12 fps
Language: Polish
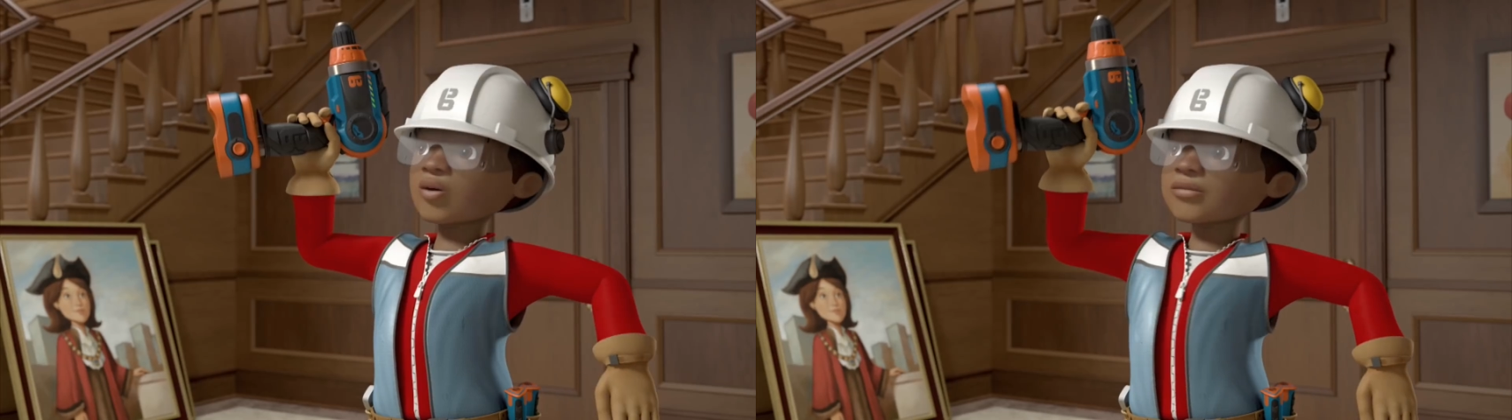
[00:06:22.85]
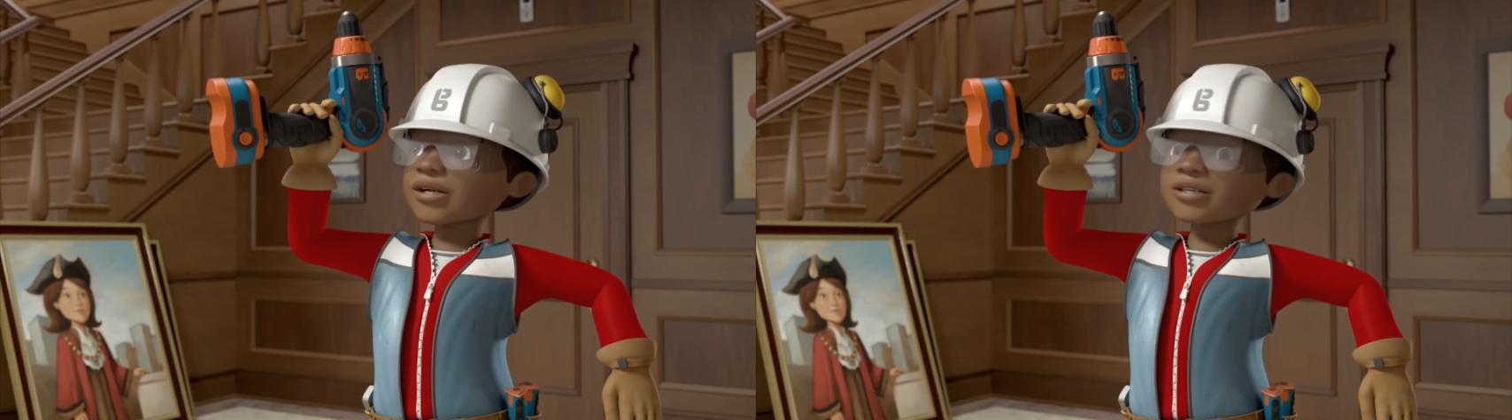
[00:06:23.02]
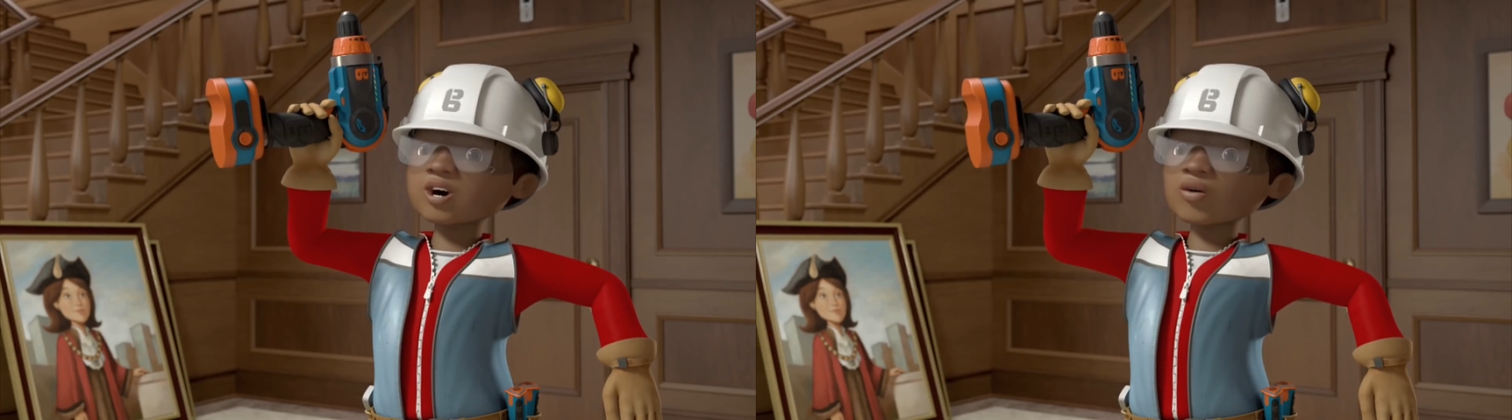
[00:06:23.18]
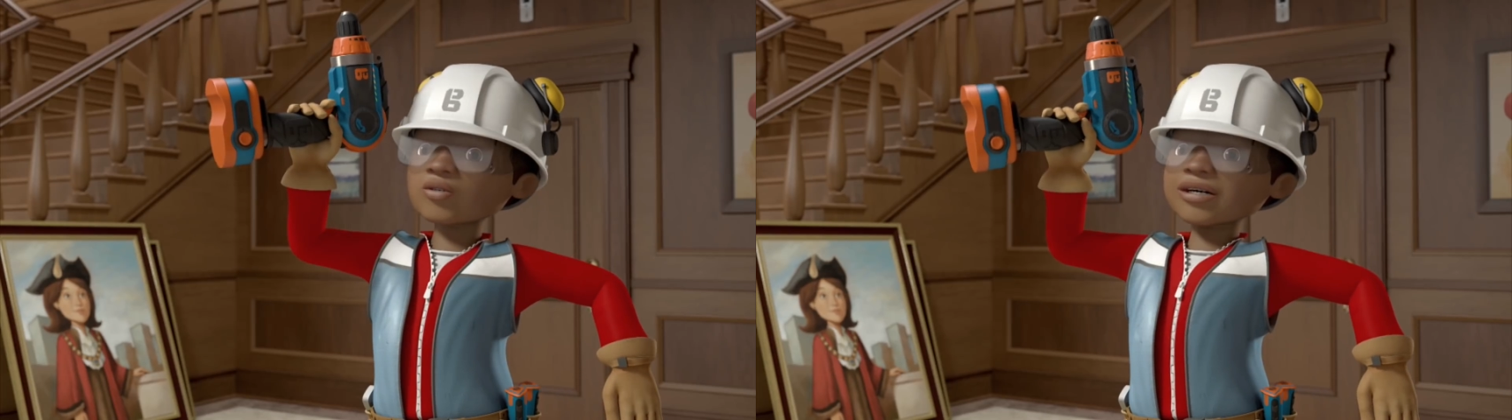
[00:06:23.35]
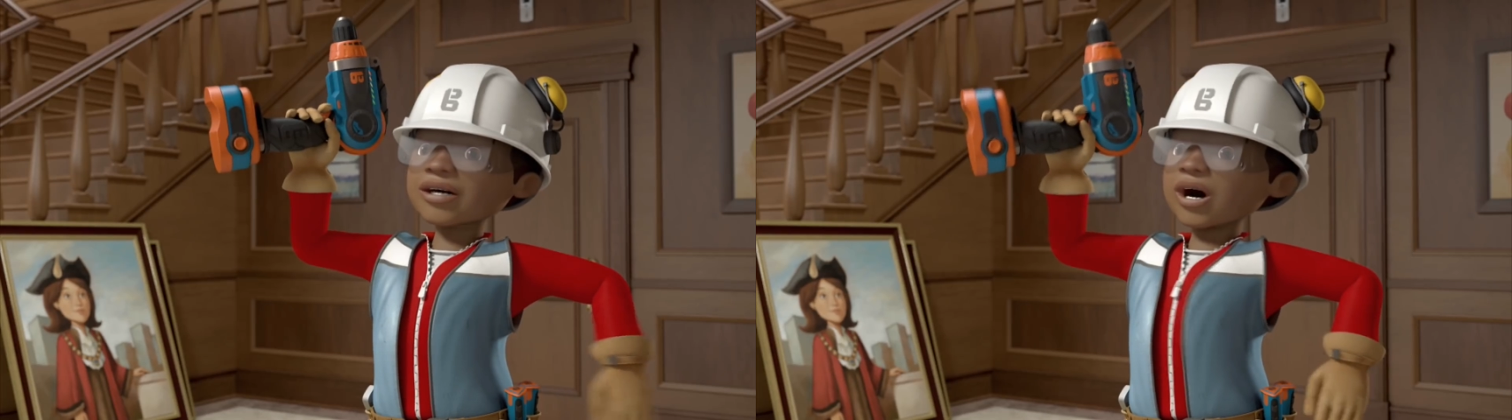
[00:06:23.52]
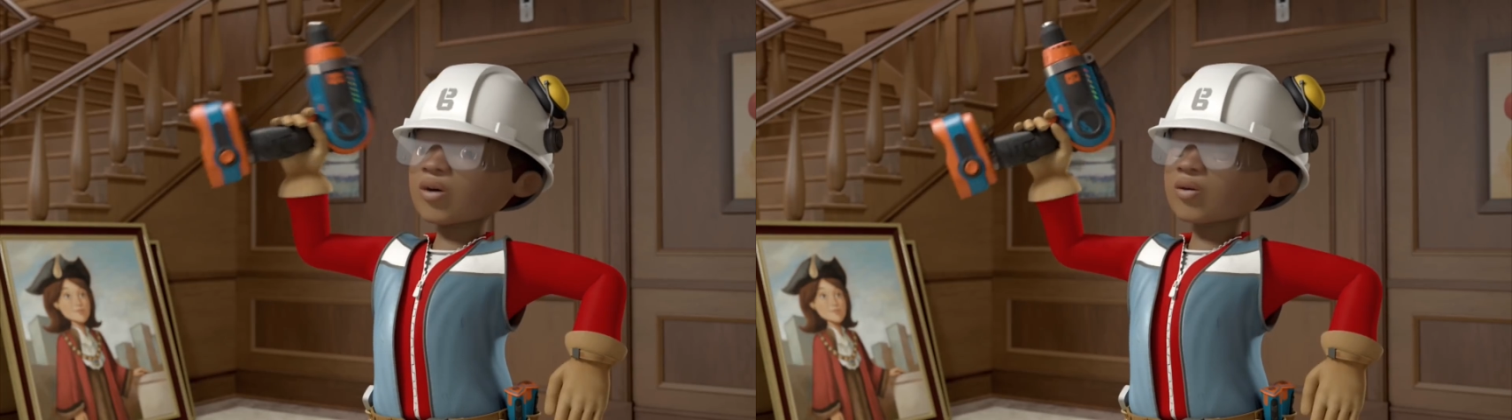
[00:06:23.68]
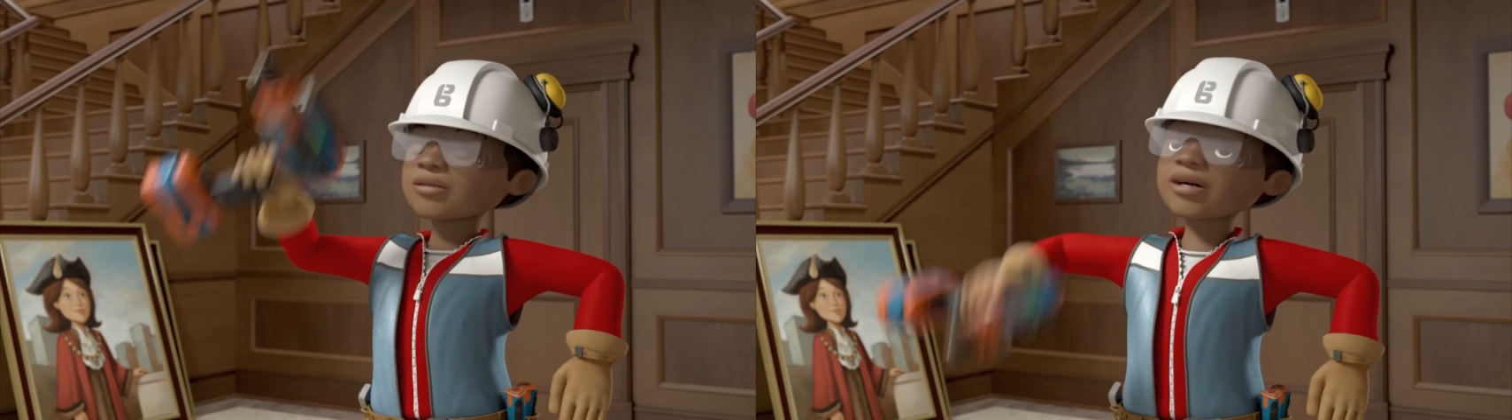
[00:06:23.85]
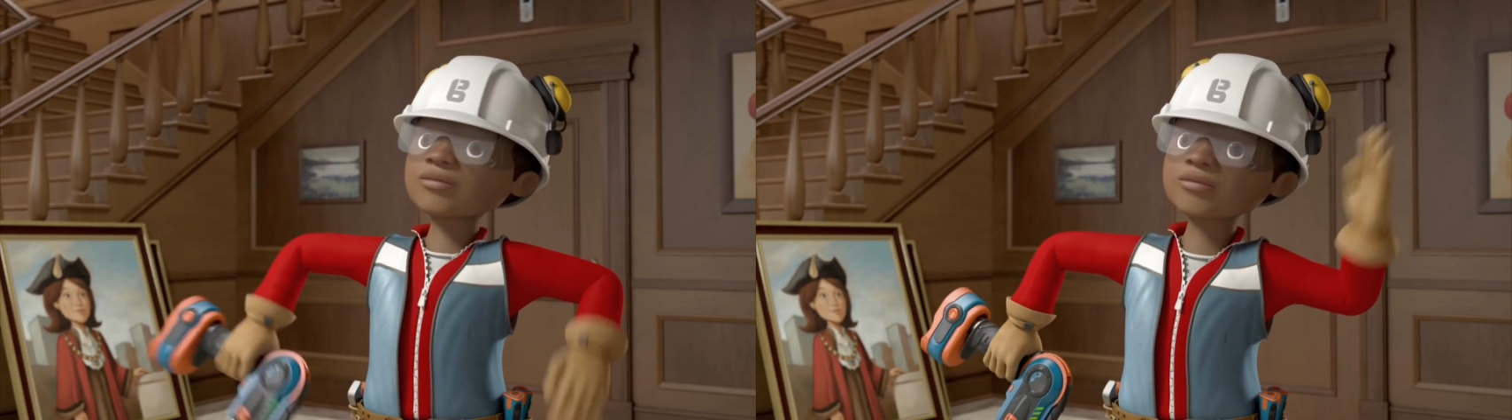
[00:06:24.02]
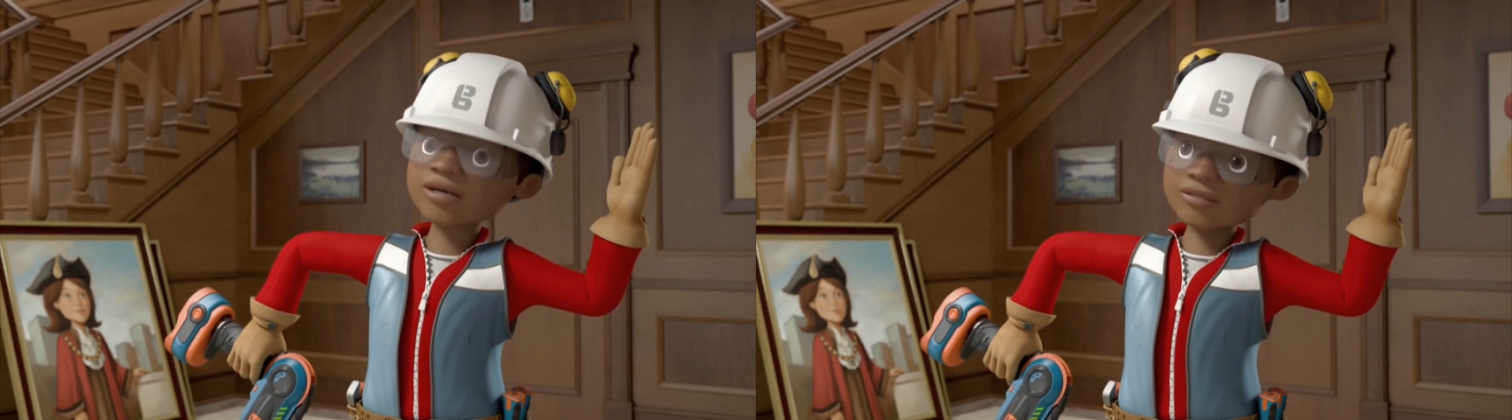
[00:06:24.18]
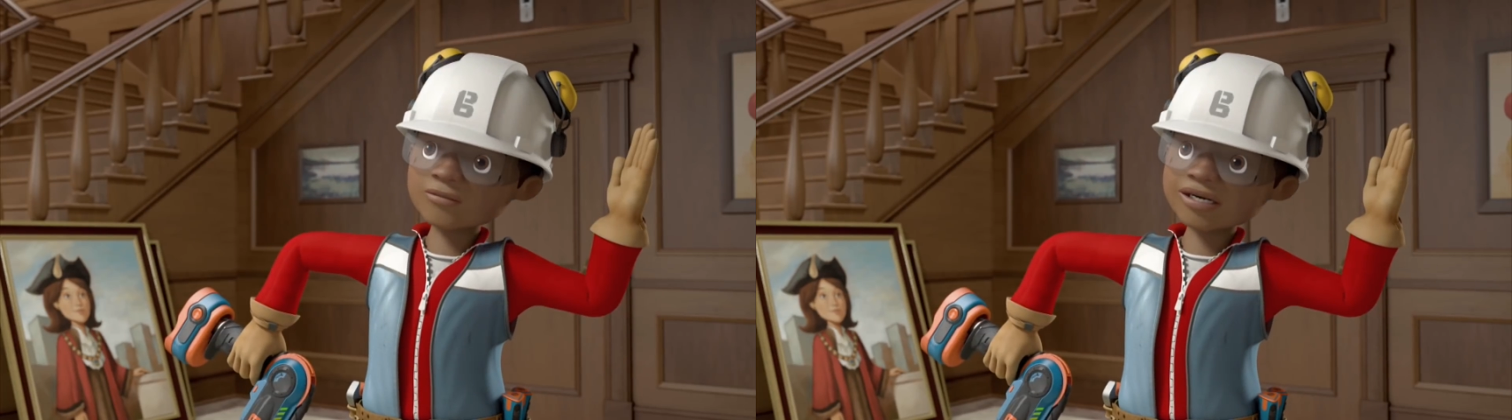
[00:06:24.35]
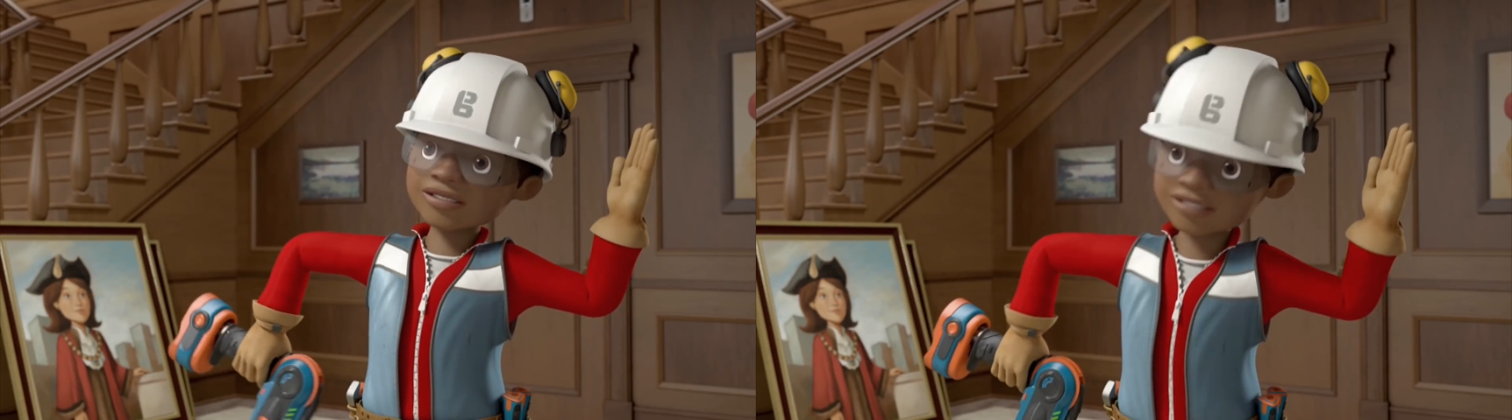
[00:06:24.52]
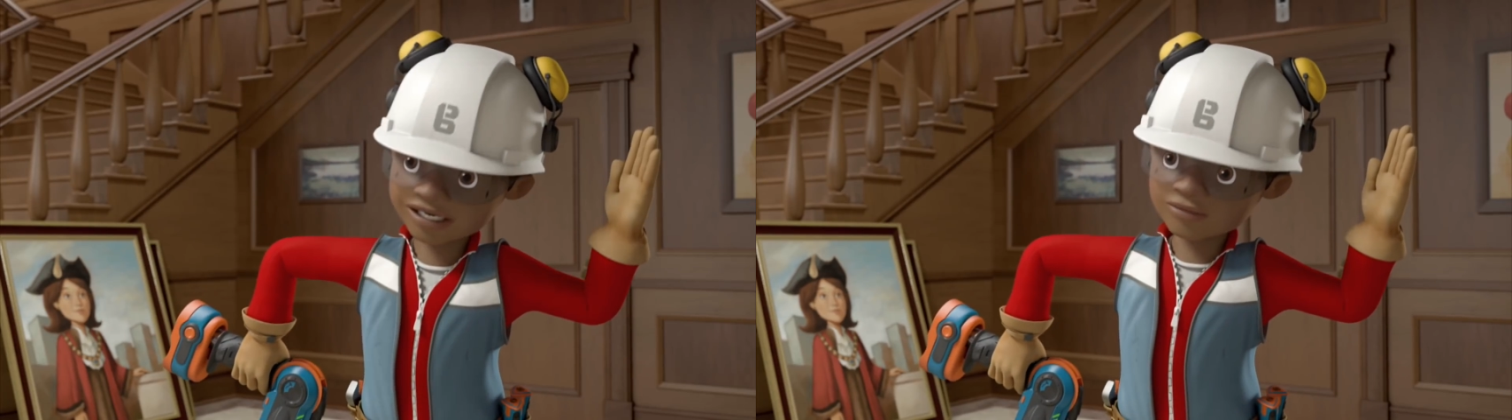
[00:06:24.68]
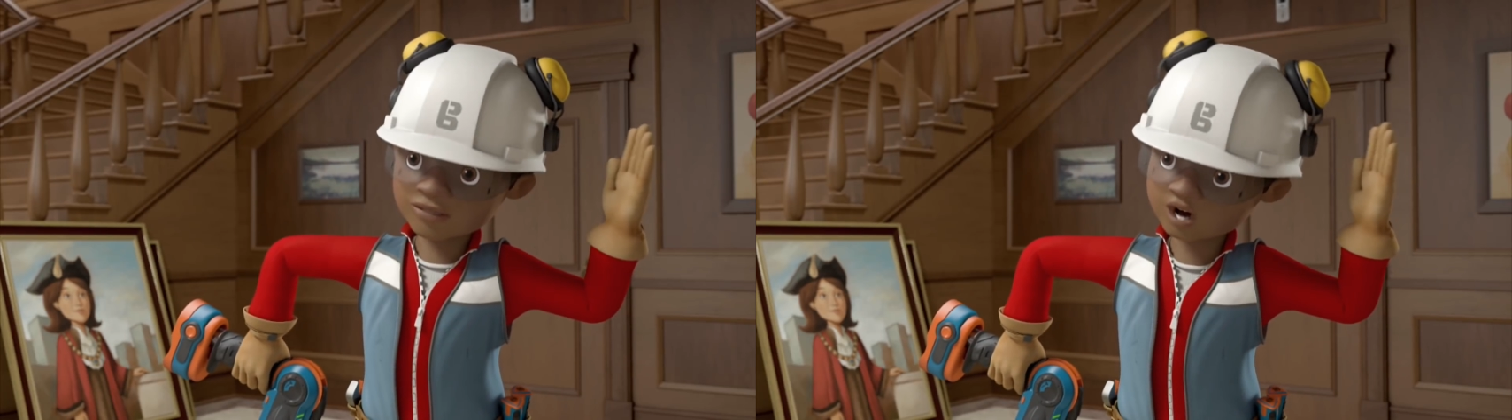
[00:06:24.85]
Leo 3000, robot